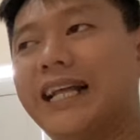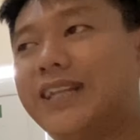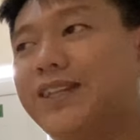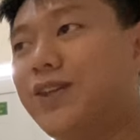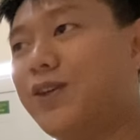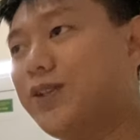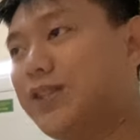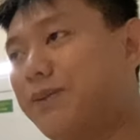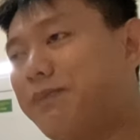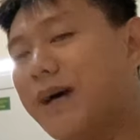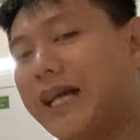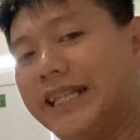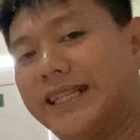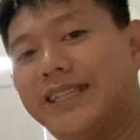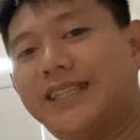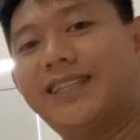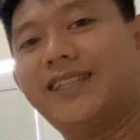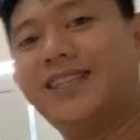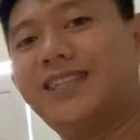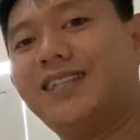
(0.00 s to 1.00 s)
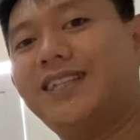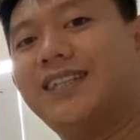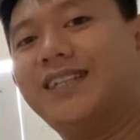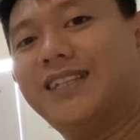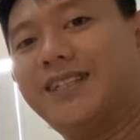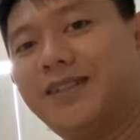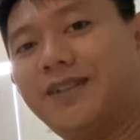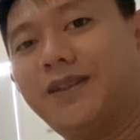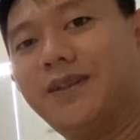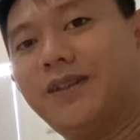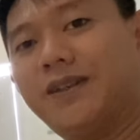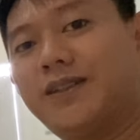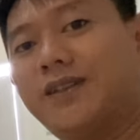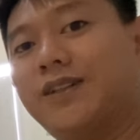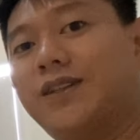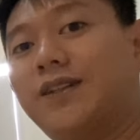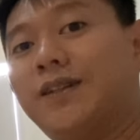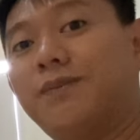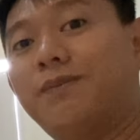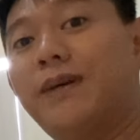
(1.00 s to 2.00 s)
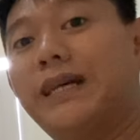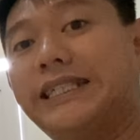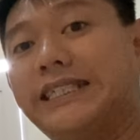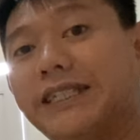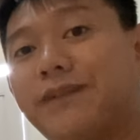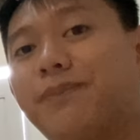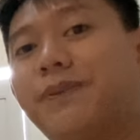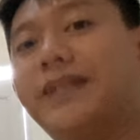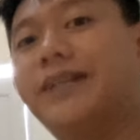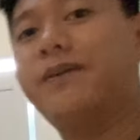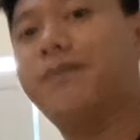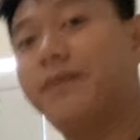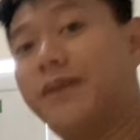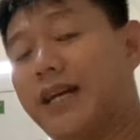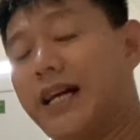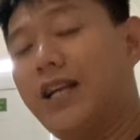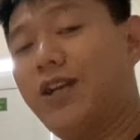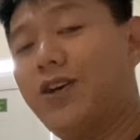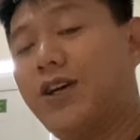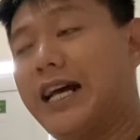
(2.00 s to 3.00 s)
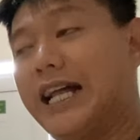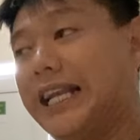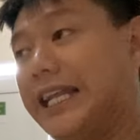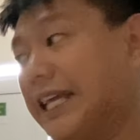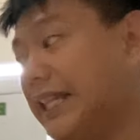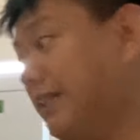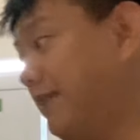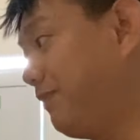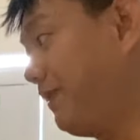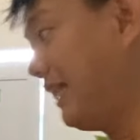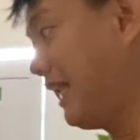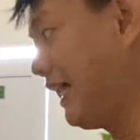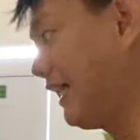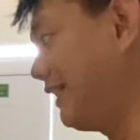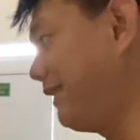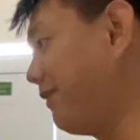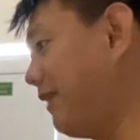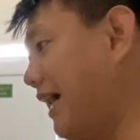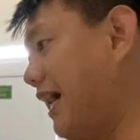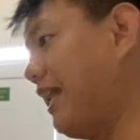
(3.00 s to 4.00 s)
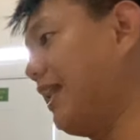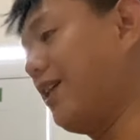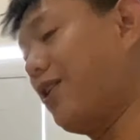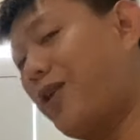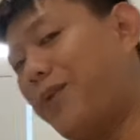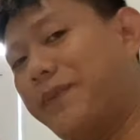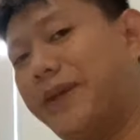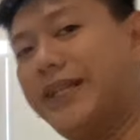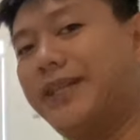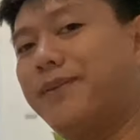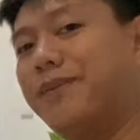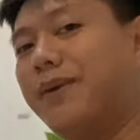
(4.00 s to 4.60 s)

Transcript: no debat budget minim kalau kalian bilang ini mahal komen di